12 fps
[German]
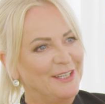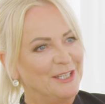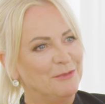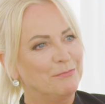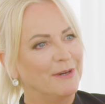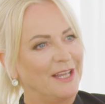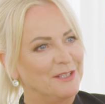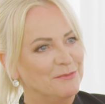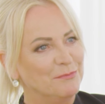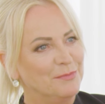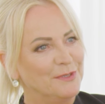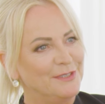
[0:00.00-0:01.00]
in genau.
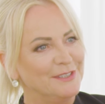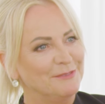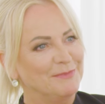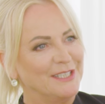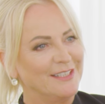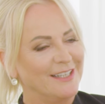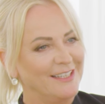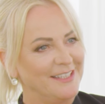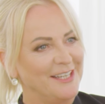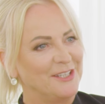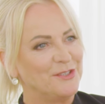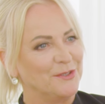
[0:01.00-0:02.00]
Brandenburg mit
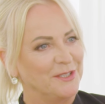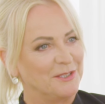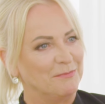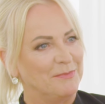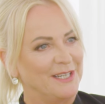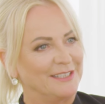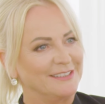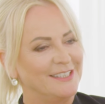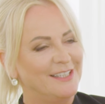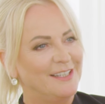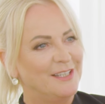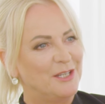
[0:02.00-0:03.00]
Karina Teutenberg.
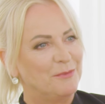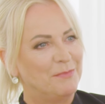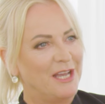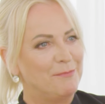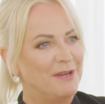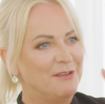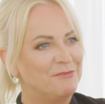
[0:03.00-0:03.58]
Jetzt gibt es. Bye äh, bye